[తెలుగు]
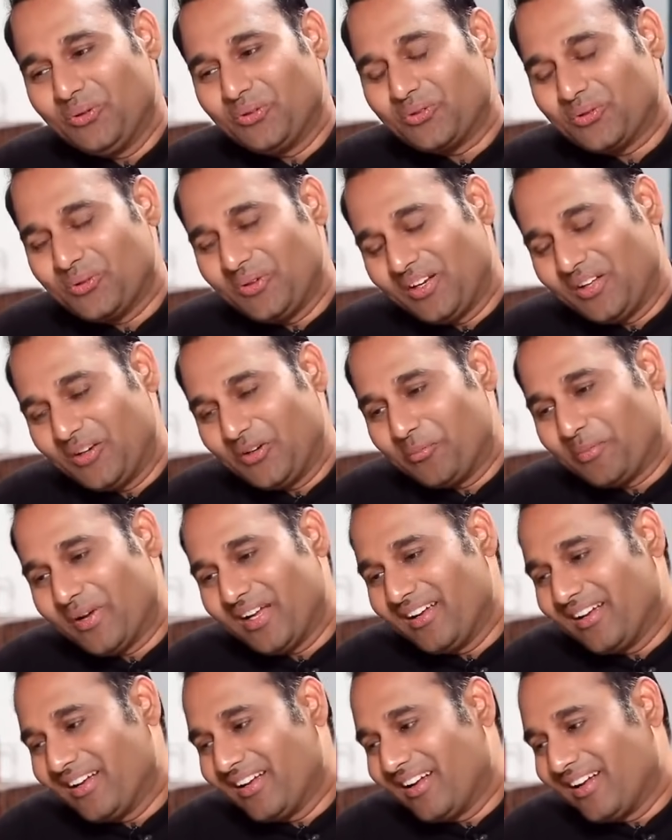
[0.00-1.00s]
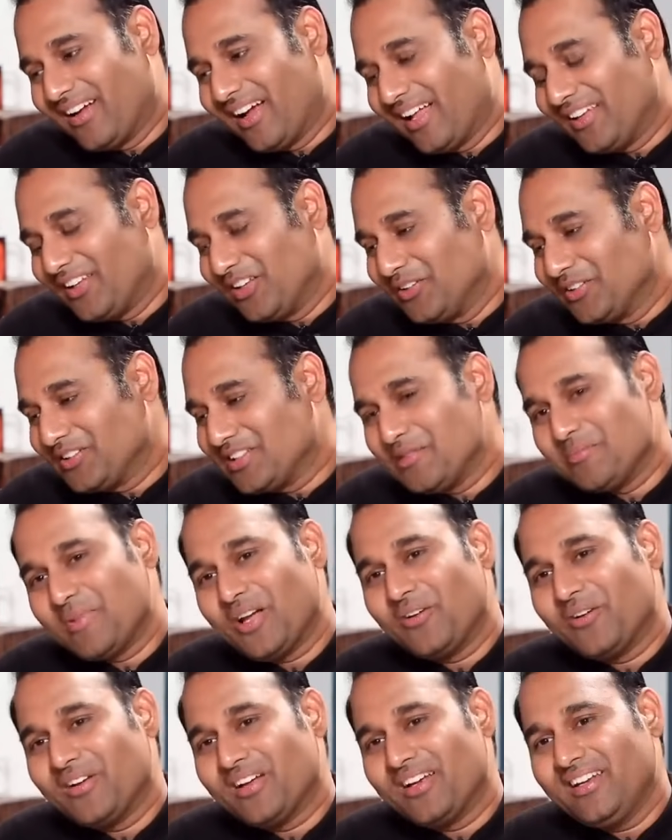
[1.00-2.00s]
చూడలేను పైగా అదేదో
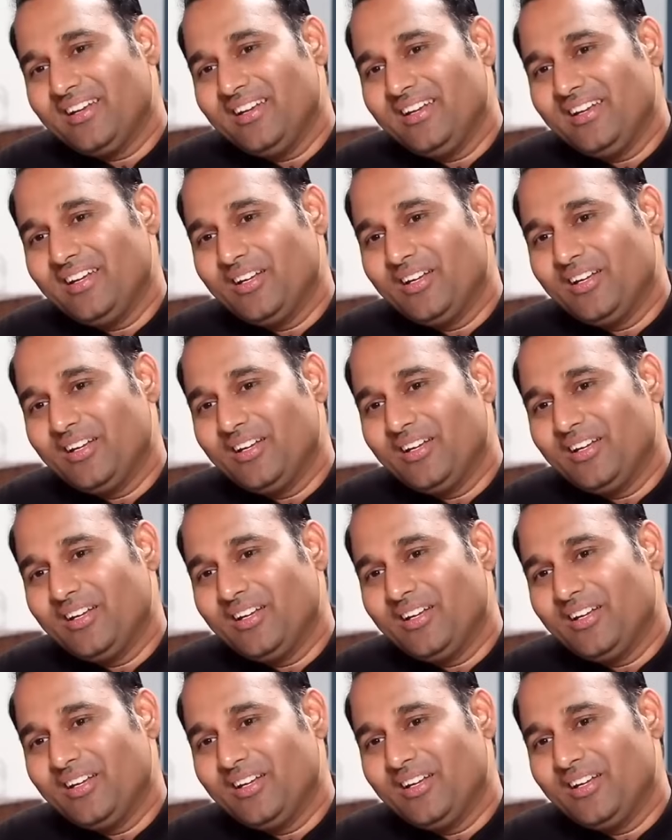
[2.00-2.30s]
సినిమాలో కానీ